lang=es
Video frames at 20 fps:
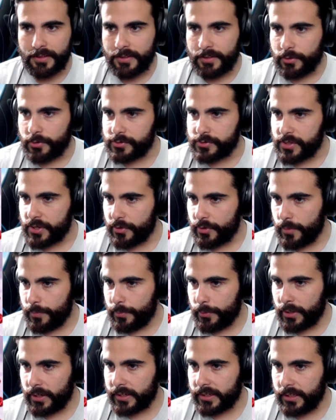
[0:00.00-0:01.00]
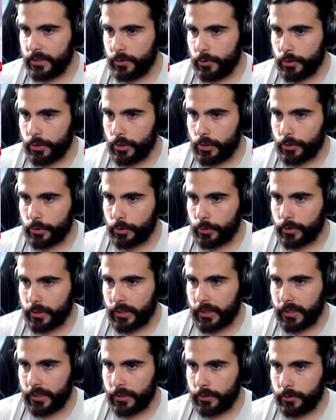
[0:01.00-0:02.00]
Nos ayudó por aquí Oriol
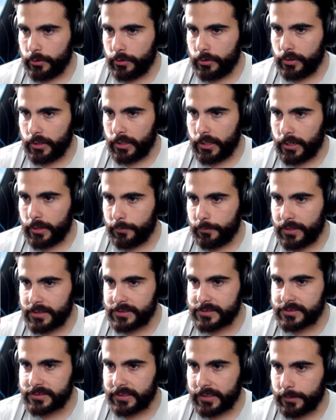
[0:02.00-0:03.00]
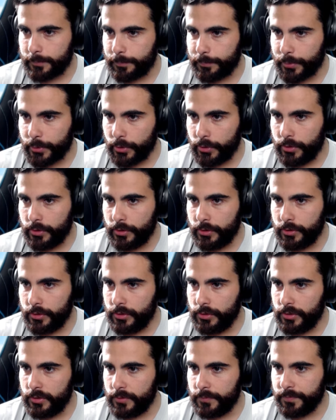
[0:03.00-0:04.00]
Rockero, el Master
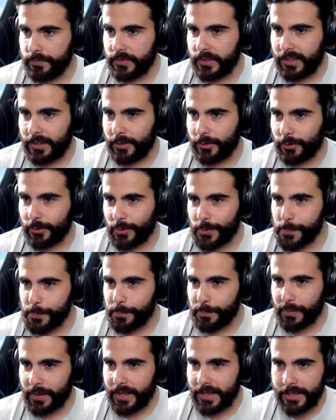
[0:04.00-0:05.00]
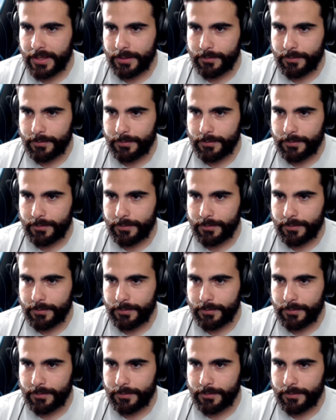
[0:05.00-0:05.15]
Pro, Auron Play